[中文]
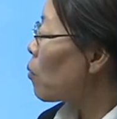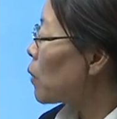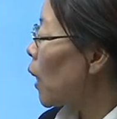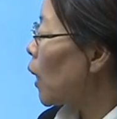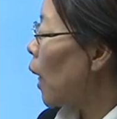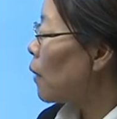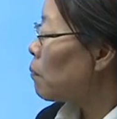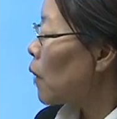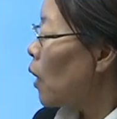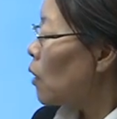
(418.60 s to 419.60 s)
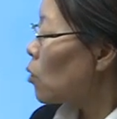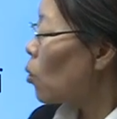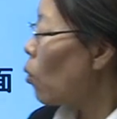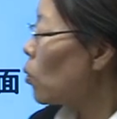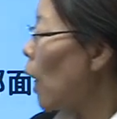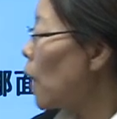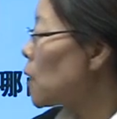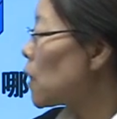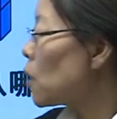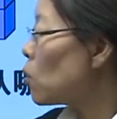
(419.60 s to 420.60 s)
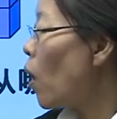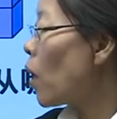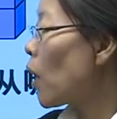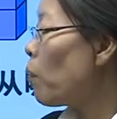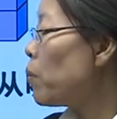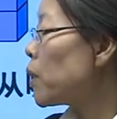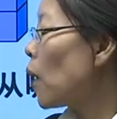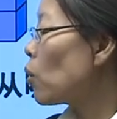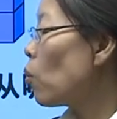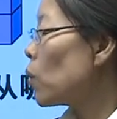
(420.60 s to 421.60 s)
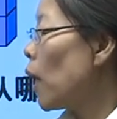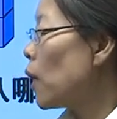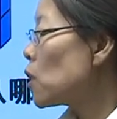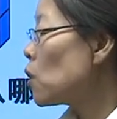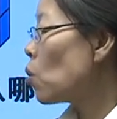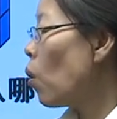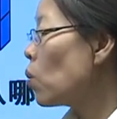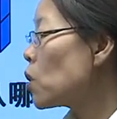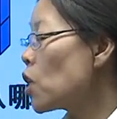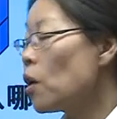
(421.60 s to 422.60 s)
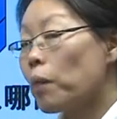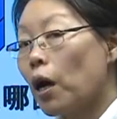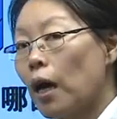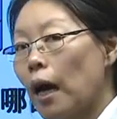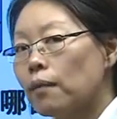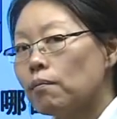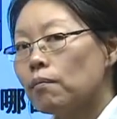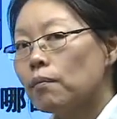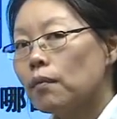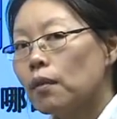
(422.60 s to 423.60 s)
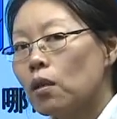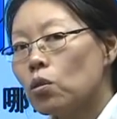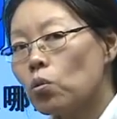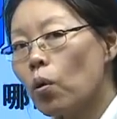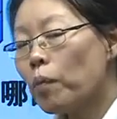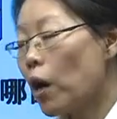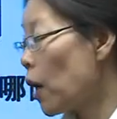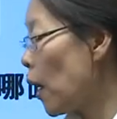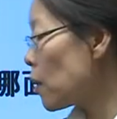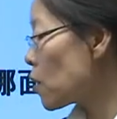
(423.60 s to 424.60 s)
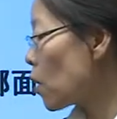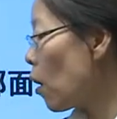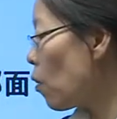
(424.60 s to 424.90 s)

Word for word: 我们再看，从它的形状呢不相同的是从正面看、纵面看的时候，